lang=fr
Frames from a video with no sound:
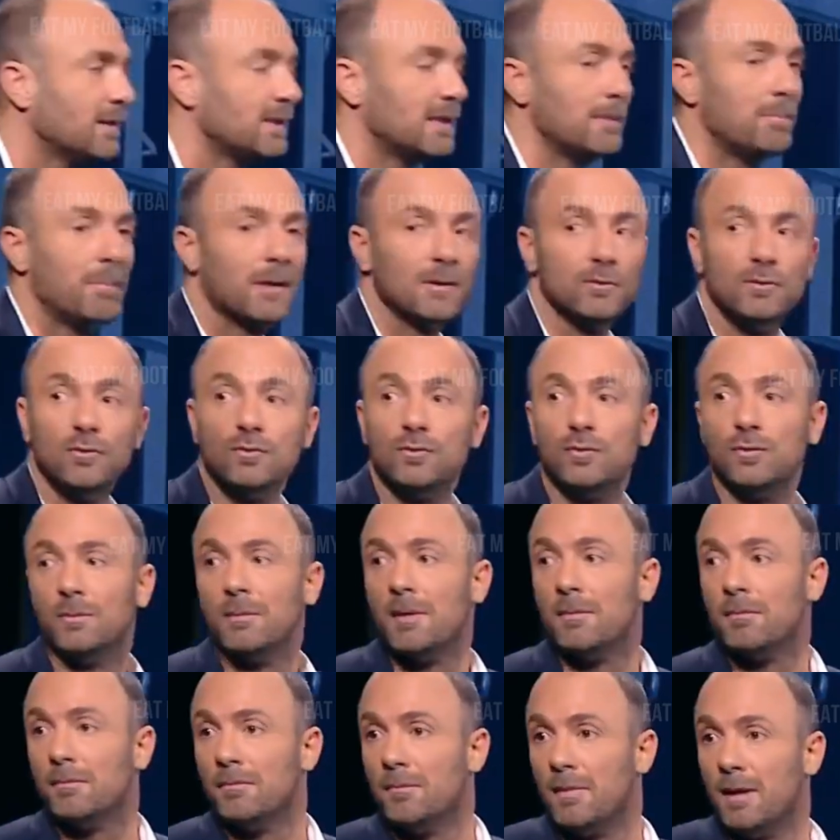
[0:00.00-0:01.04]
maintenant, c'est pas du tout le
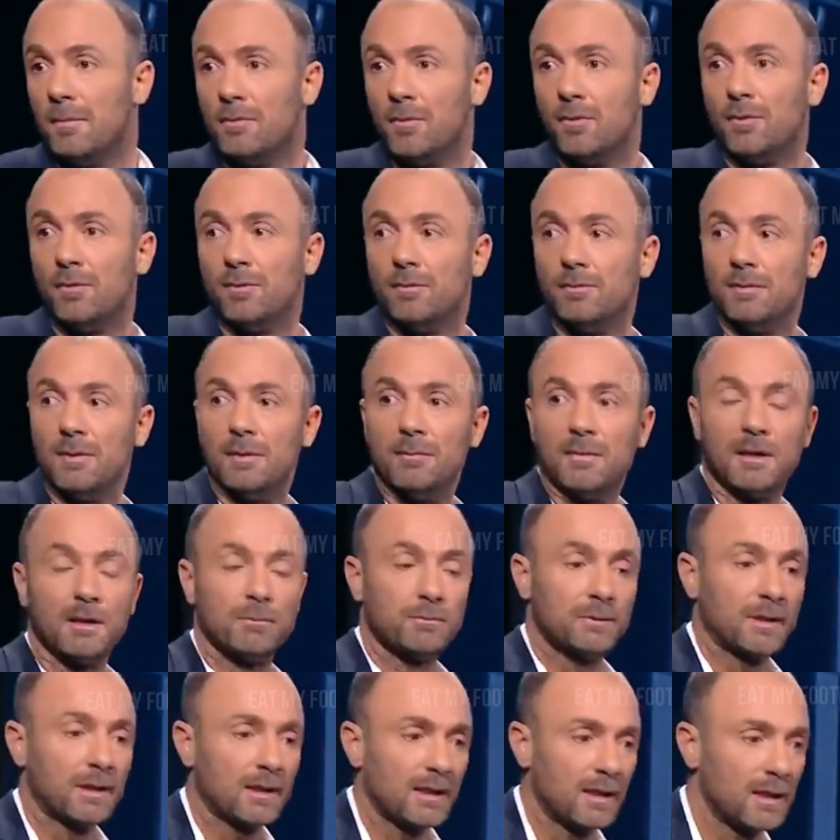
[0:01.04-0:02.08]
même, même, même
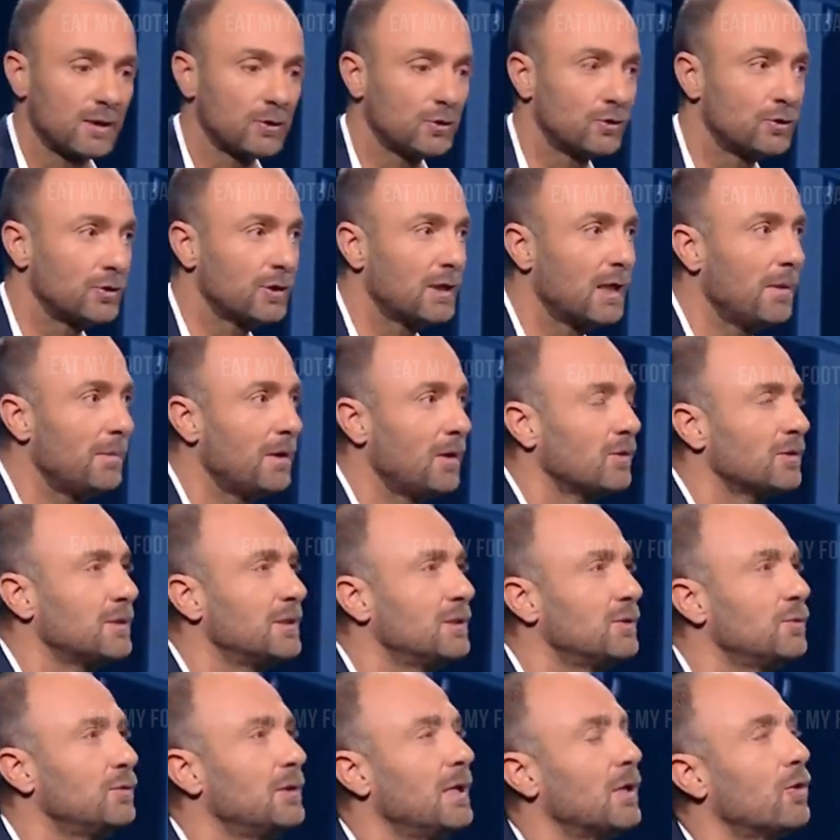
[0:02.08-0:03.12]
peut-être à l'âge de ce gamin. Alors
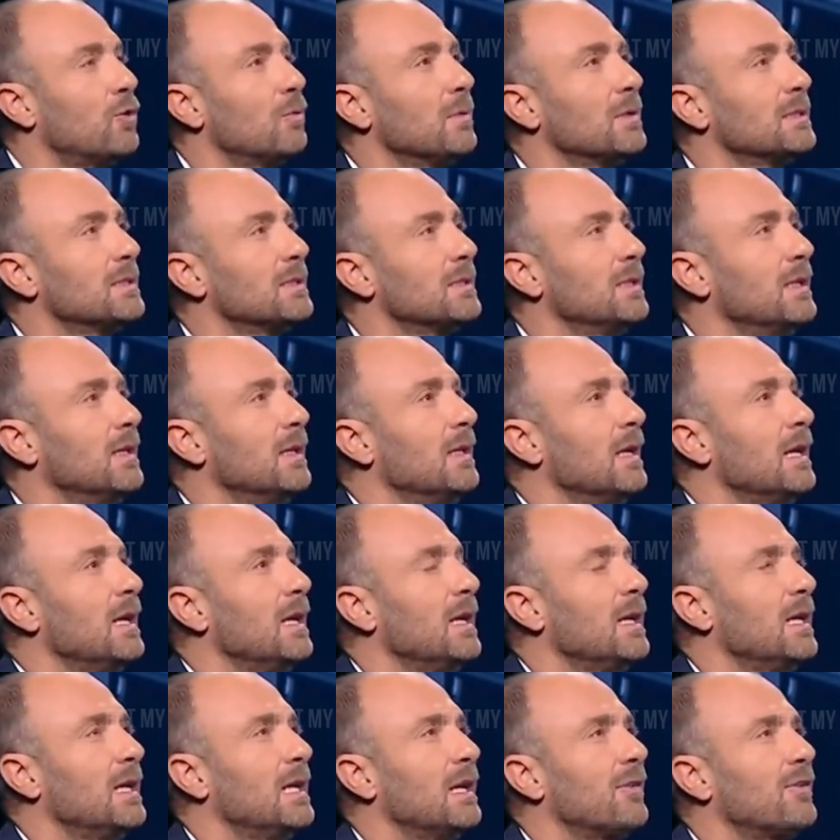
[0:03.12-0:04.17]
Zizou, il a commencé,
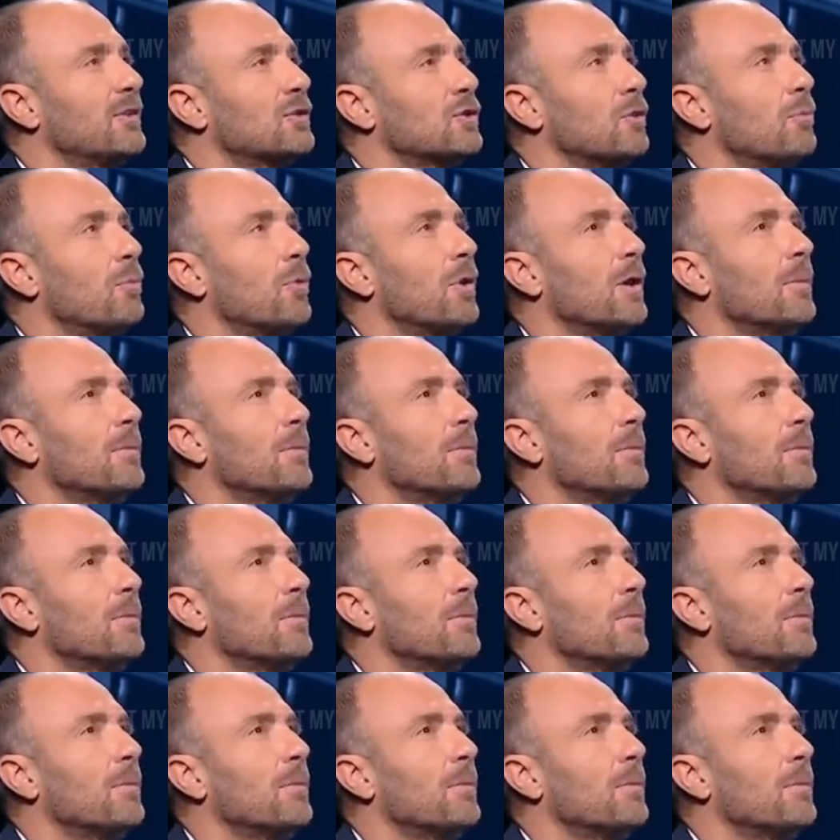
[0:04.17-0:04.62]
il a fait son